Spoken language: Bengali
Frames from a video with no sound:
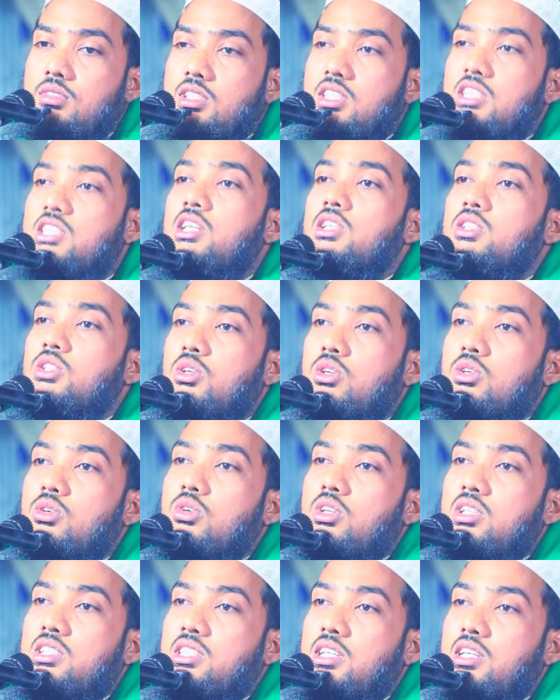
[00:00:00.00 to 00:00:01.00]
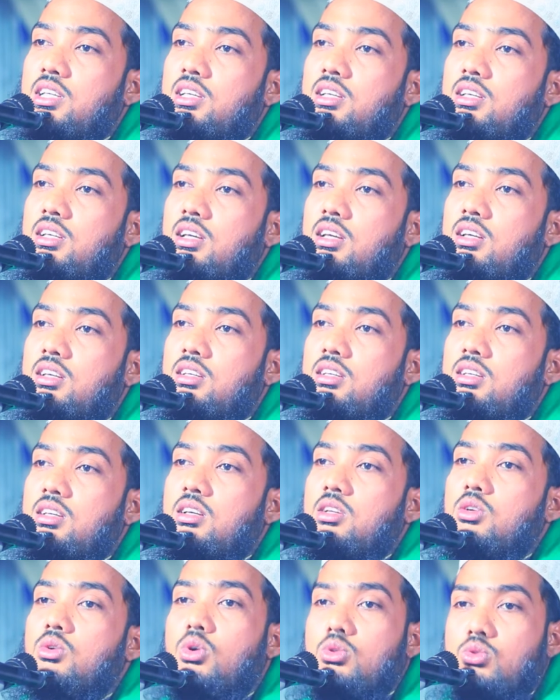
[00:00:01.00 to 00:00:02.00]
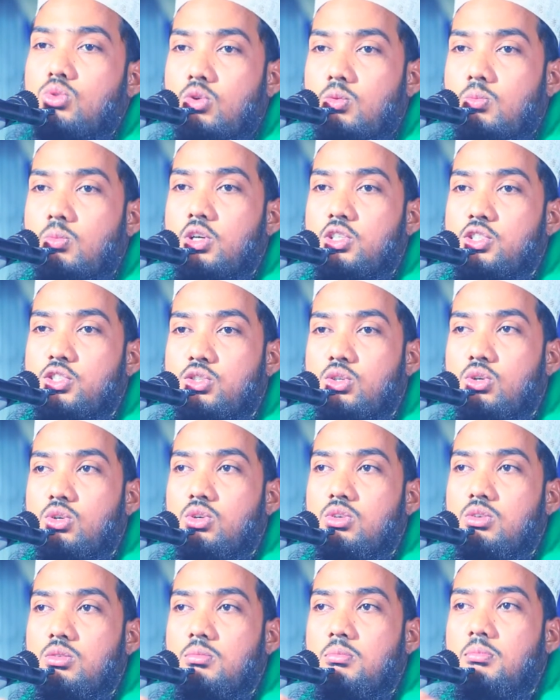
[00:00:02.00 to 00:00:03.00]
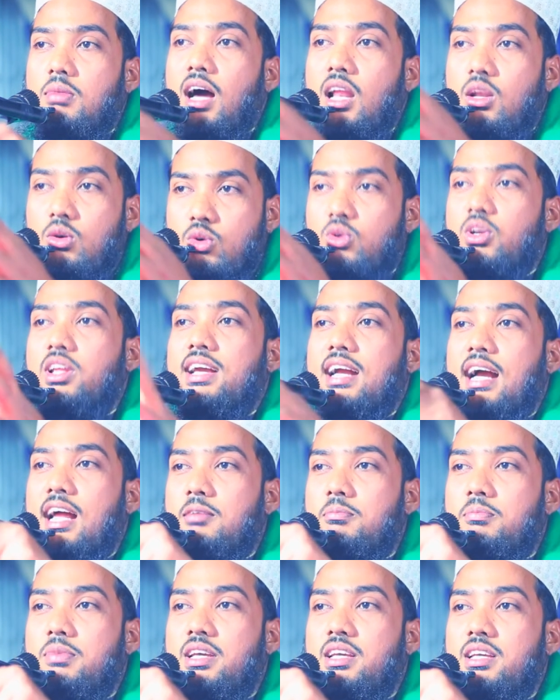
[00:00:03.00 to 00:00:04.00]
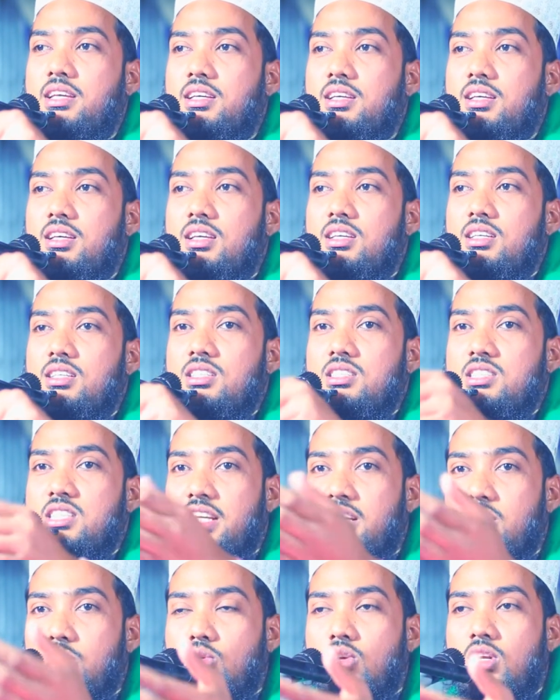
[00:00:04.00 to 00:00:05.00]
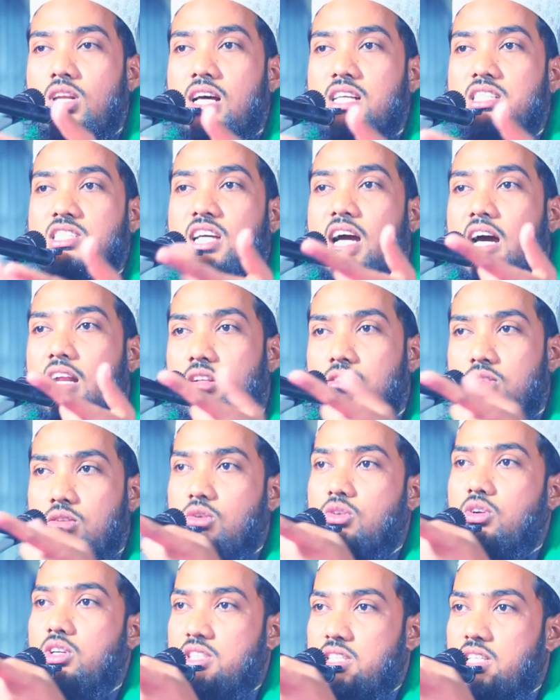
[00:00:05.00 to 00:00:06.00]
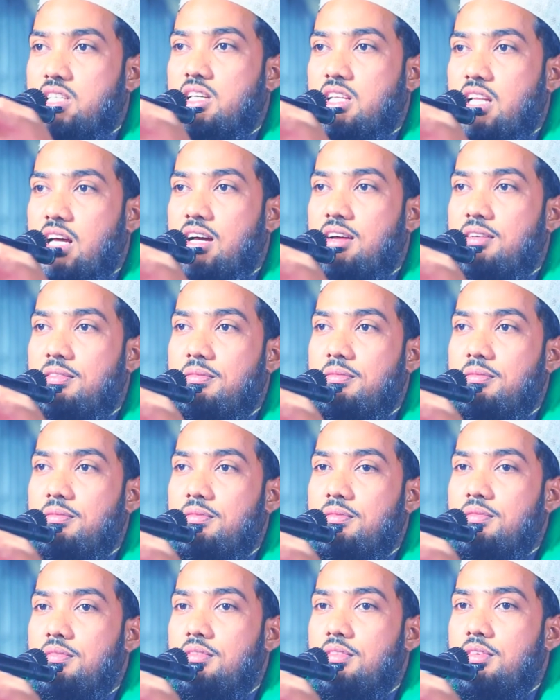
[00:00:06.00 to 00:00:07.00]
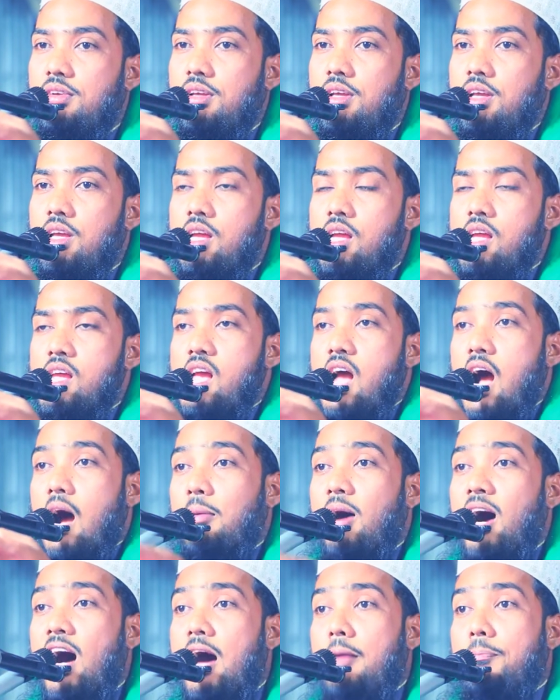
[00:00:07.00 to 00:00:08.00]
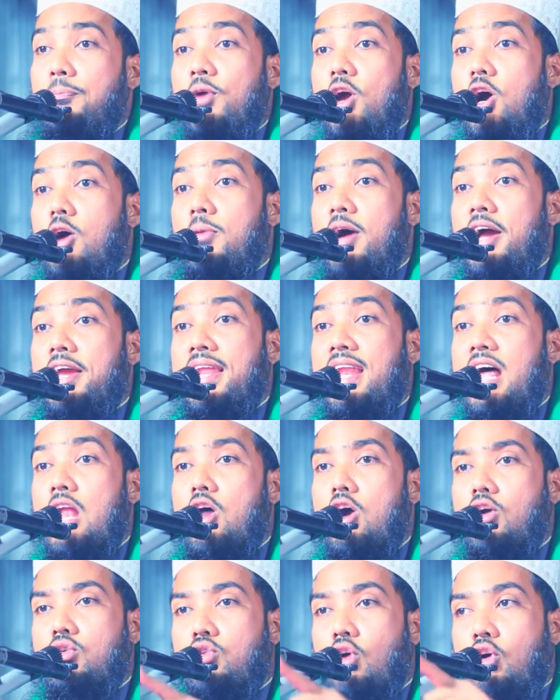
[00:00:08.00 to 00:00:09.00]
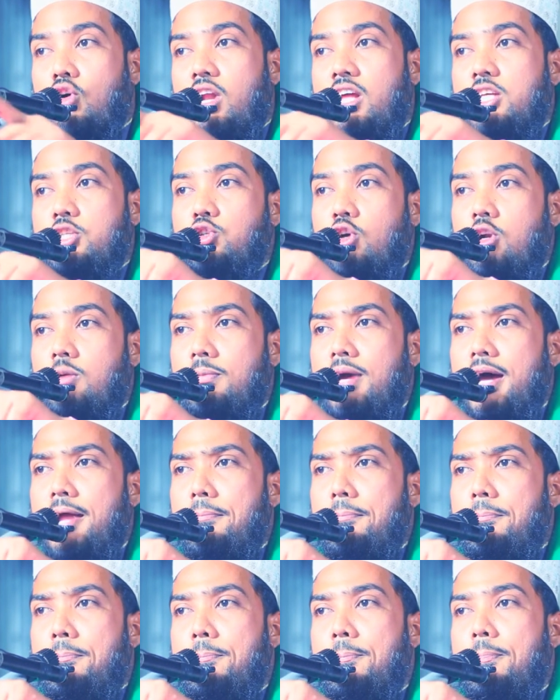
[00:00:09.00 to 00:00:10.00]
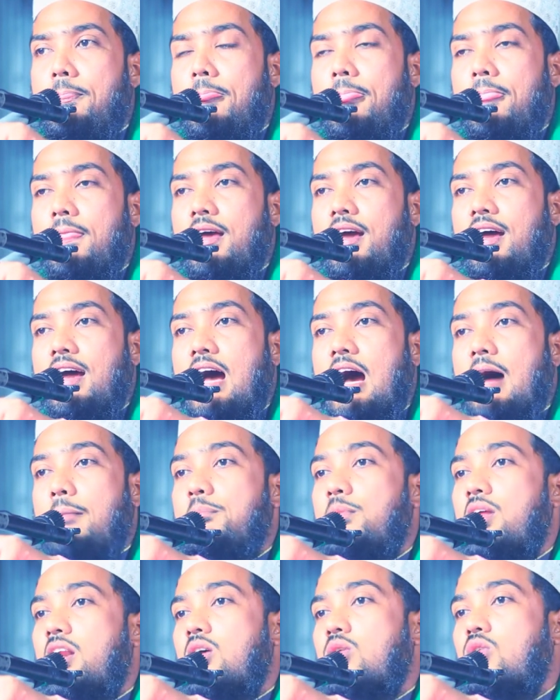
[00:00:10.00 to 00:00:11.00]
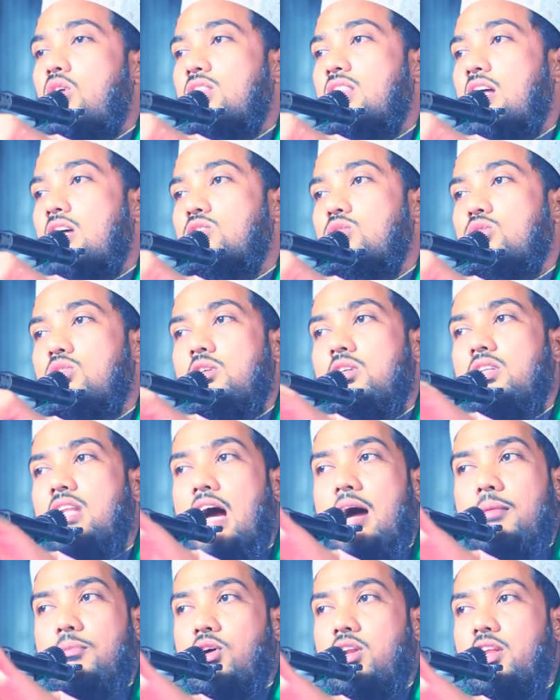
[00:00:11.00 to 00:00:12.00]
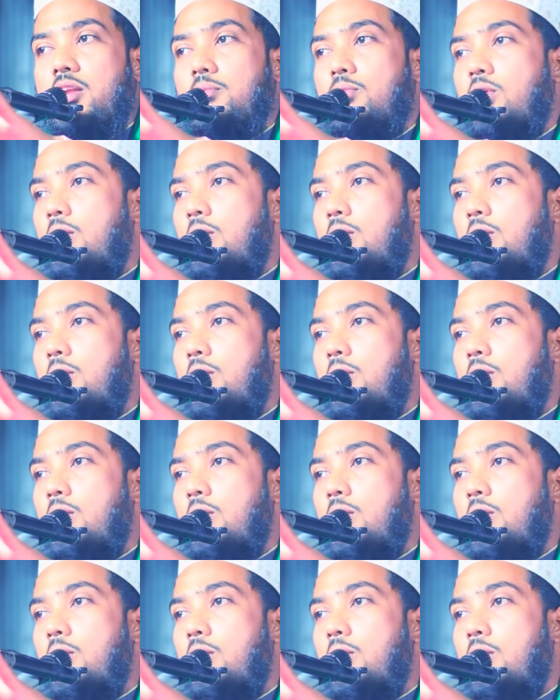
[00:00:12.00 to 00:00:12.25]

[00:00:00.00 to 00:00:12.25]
কিসের জন্য করেছে নতুন বৎসর ভালো করে কাটবে সেই উল্লাসে আনন্দ করেছে কিনা আমার প্রিয় ভাইরা লক্ষ্য করে শুনবেন আপনারা কথা যদি না বলেন